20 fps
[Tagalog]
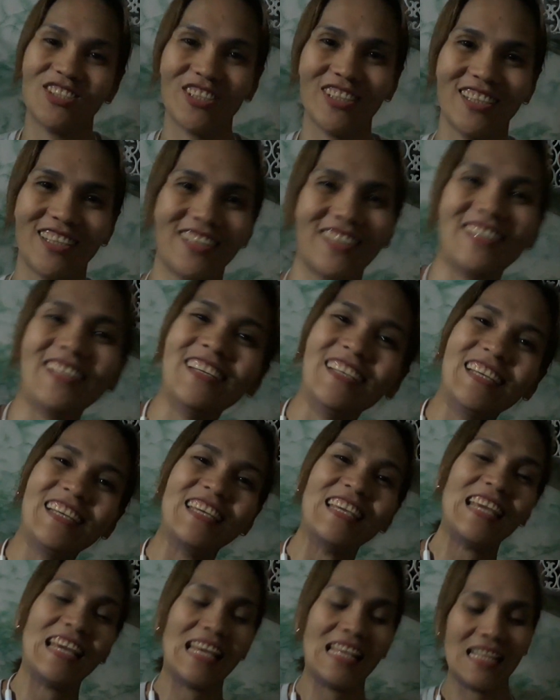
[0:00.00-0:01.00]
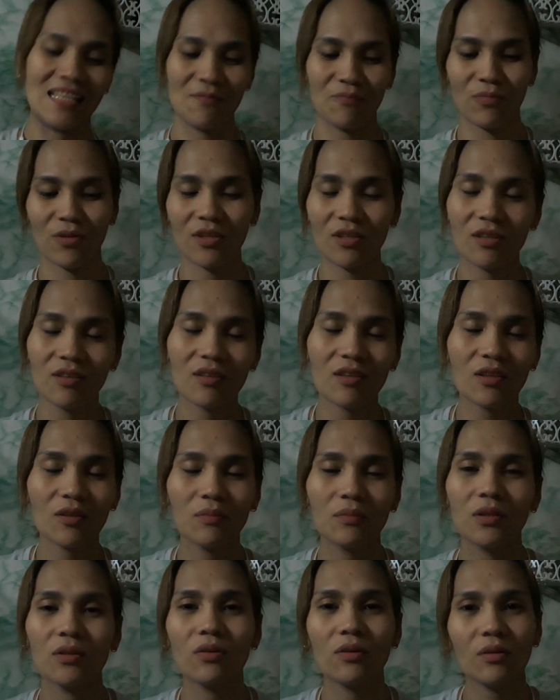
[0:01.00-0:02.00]
Char lang. Yan. Pwede
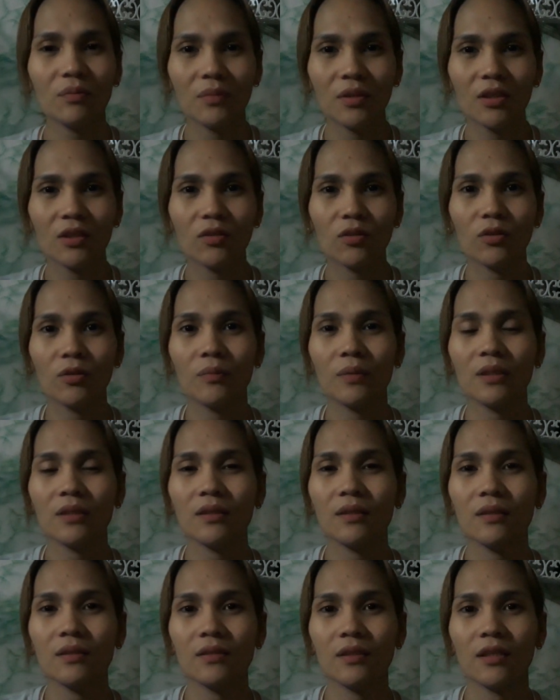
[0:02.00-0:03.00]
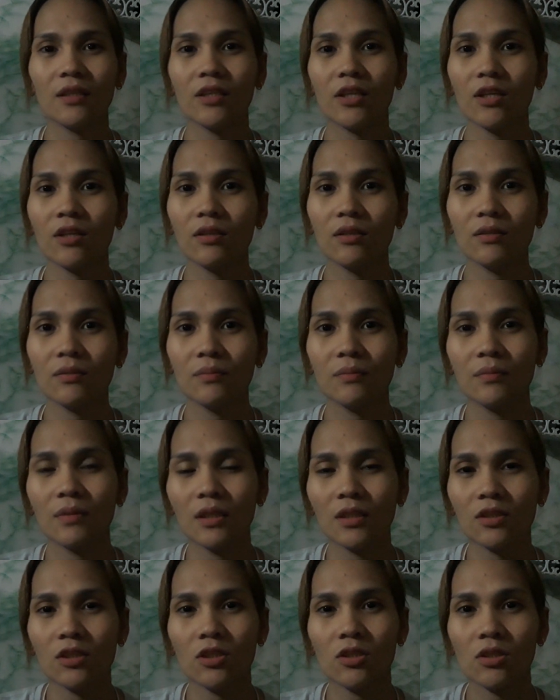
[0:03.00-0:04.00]
kayong mag-comment or mag-send kayo ng
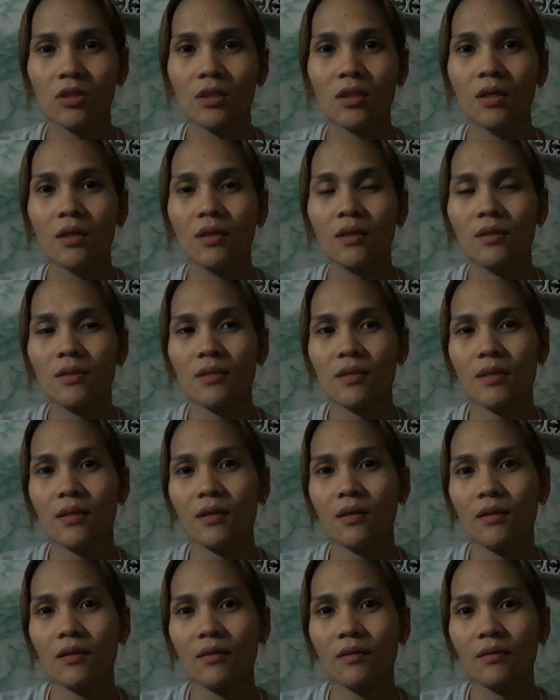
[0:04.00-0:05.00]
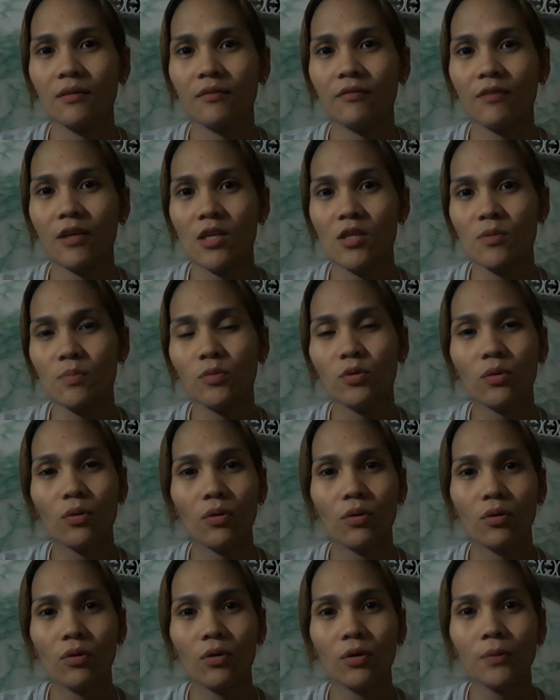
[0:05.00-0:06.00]
message sa Facebook
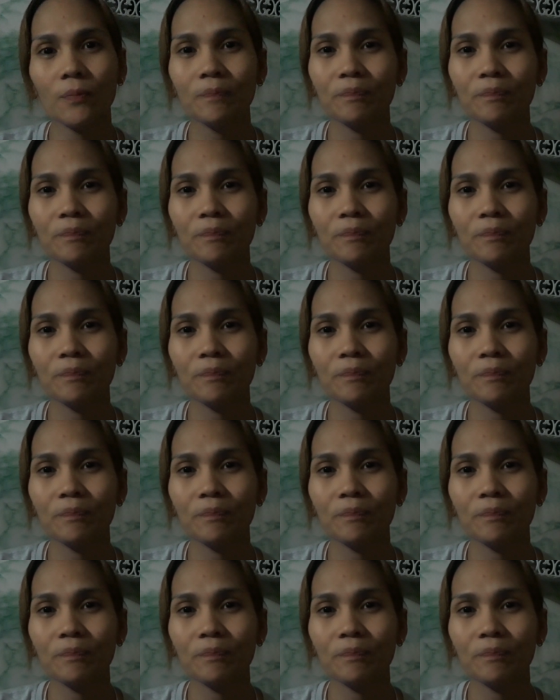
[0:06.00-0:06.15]
ko.